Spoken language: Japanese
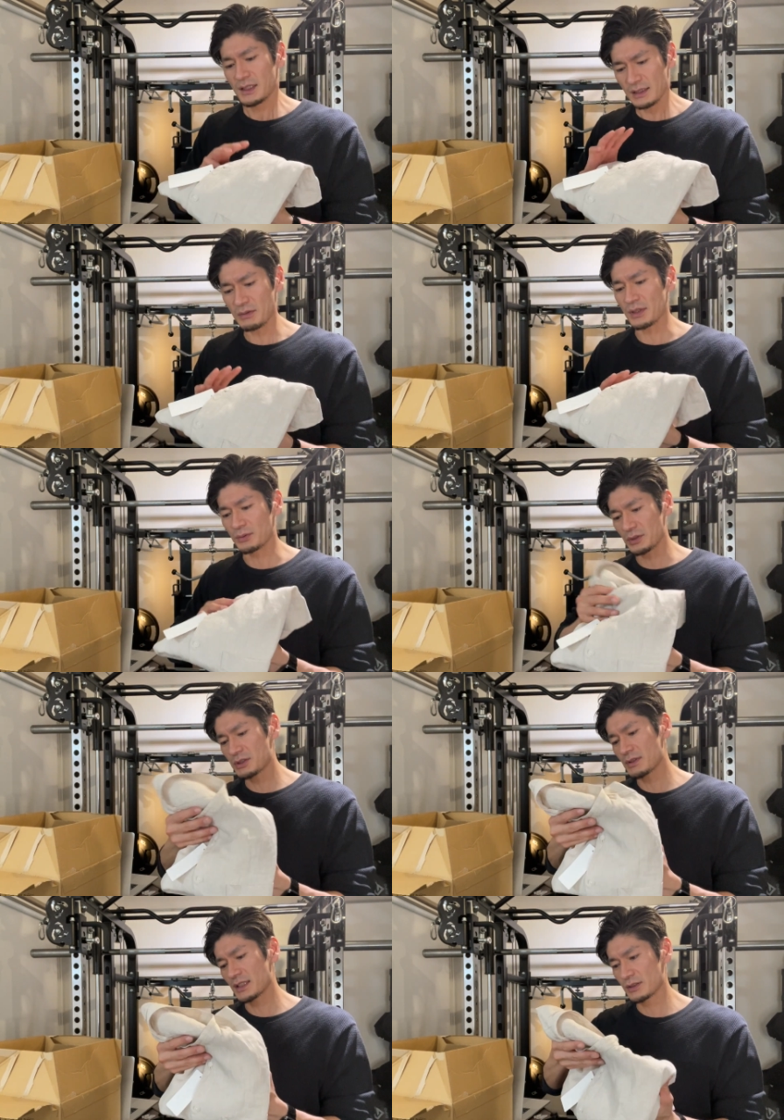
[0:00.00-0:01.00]
なので今
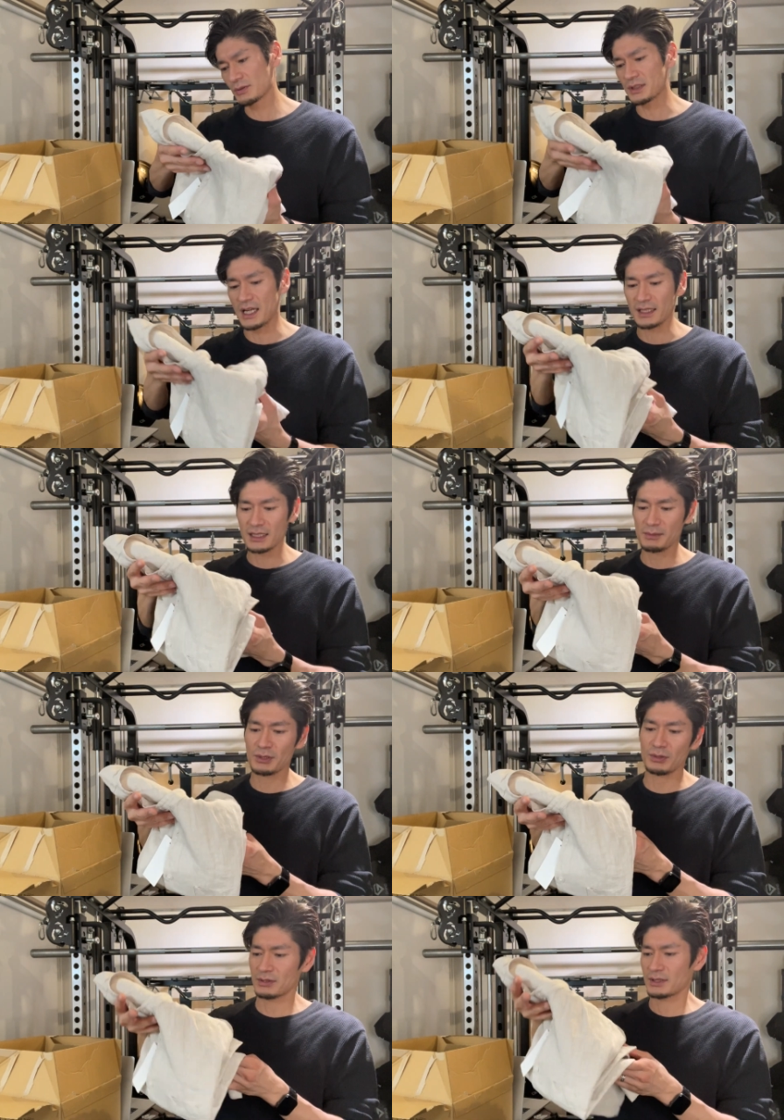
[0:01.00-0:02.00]
年はね少し明る
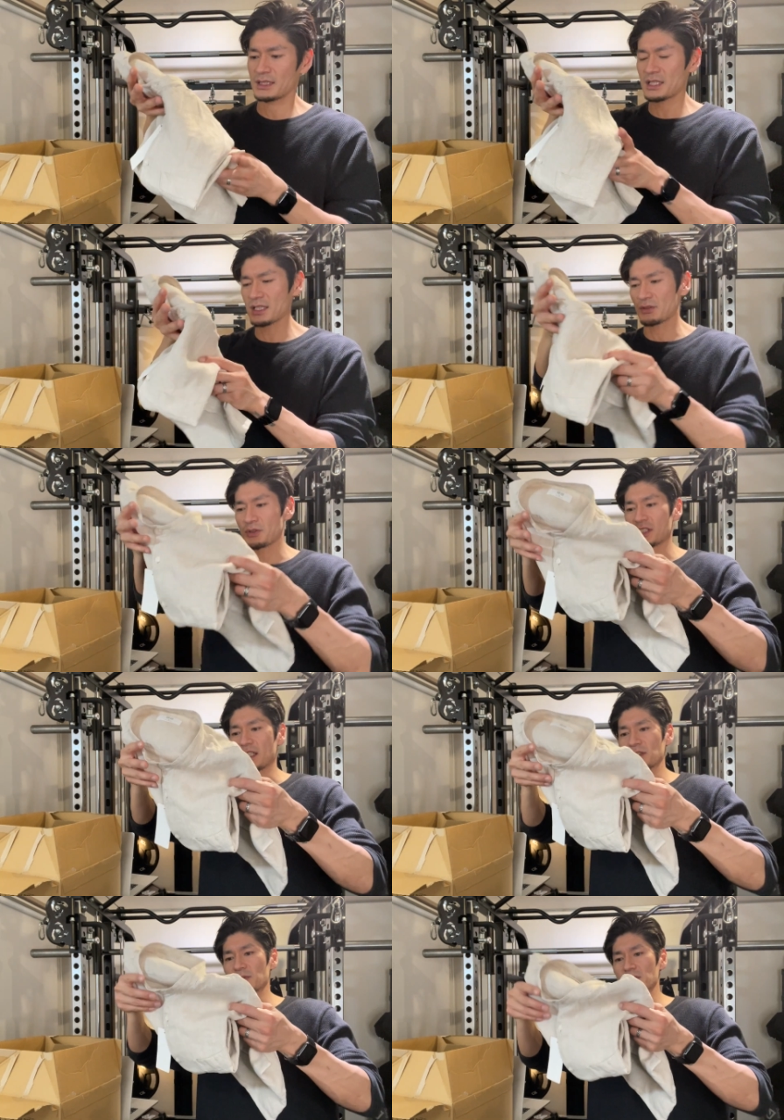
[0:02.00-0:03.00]
めのリネンシャツ欲しい
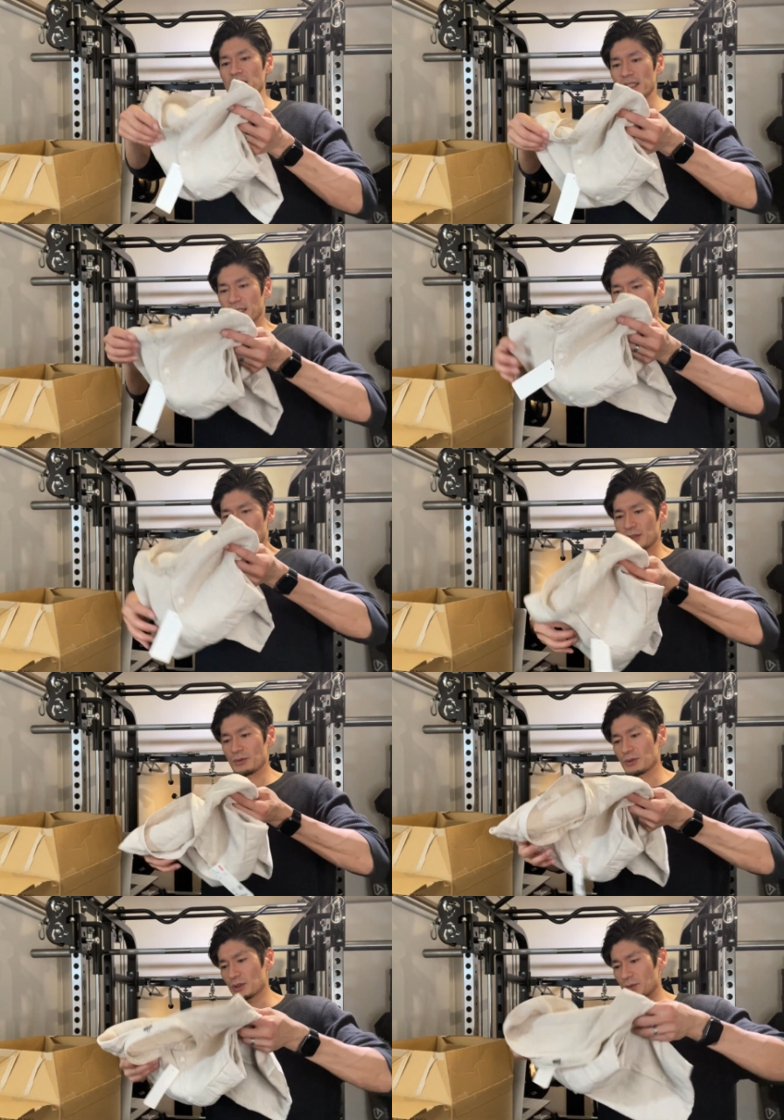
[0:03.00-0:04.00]
なと思って両方とも